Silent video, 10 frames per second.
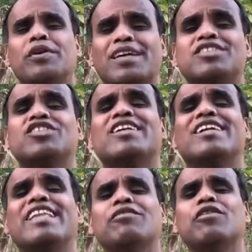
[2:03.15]
ரட்சிக்கிற
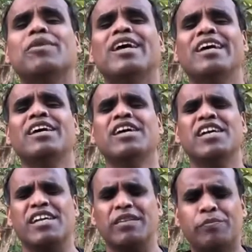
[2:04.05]
தெய்வமே
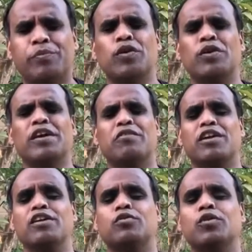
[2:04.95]
இப்பொழுது
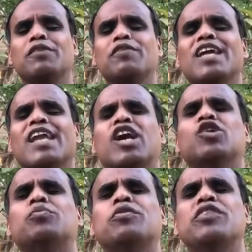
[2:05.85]
அவர்களுக்கு உதவிகளை
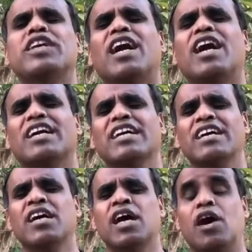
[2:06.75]
அனுப்புவீராக
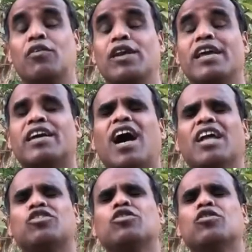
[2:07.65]
அவர்களை
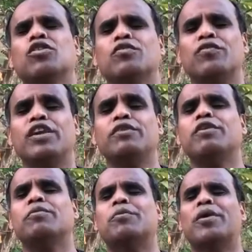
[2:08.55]
காத்துக்கொள்ளும்
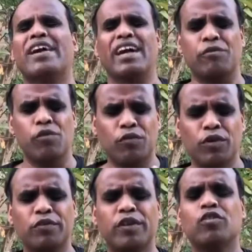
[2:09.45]
விடுவியுமப்பா எங்கள்
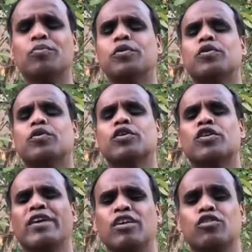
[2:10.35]
ஒவ்வொருவரையும் ஒப்பு
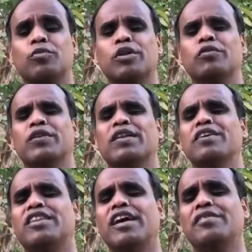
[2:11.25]
கொடுக்குறோம் எங்களுக்கு உடைய உதவி
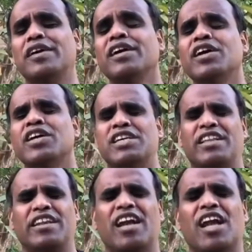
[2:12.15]
தேவை
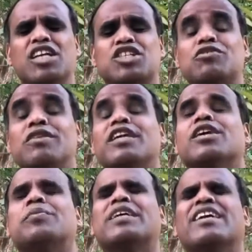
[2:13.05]
இந்த நாள்
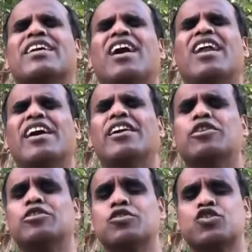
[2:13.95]
ஆசிர்வதிக்கப்பட்ட நாளாக
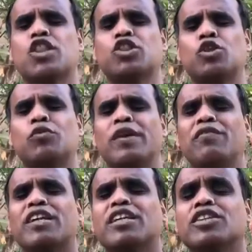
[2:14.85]
இருக்கட்டும் சத்ருவை
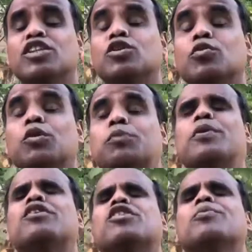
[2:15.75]
வெட்கத்துக்கு
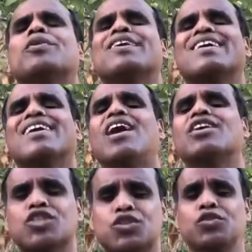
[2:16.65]
உட்படுத்த போகிறக்காக
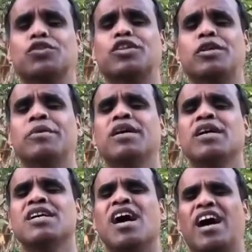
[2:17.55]
கர்த்தருக்கு ஸ்தோத்திரம்
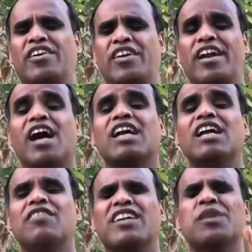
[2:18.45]
அன்றை
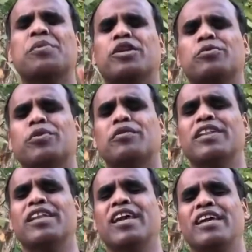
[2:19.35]
நாங்கள் வெட்கப்பட்டு
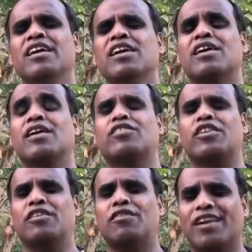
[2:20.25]
போவதில்லை
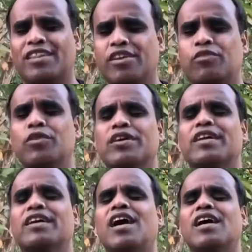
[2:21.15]
கத்திருந்த இந்த வார்த்தையை
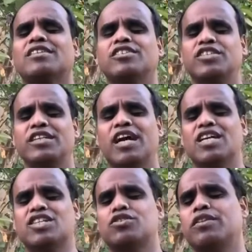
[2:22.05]
கொடுக்கறக்காக நன்றி
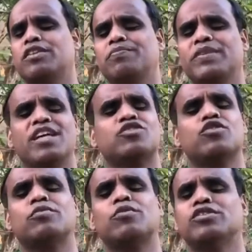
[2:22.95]
ஆசீர்வதியும்
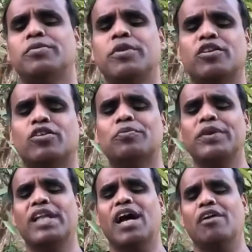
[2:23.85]
இயேசின் மூலம் ஜெபிக்கிறோம்
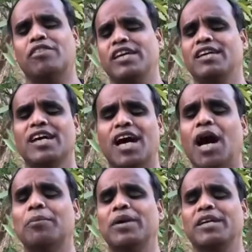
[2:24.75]
பிதாவே
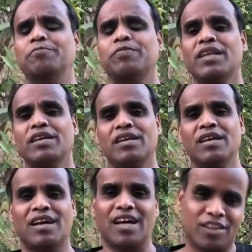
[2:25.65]
ஆமேன்
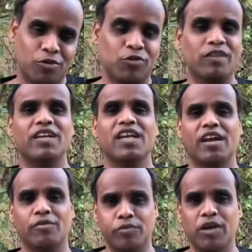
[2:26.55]
கத்தர் உதவிகளை
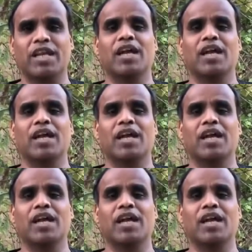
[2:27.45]
அனுப்புவார்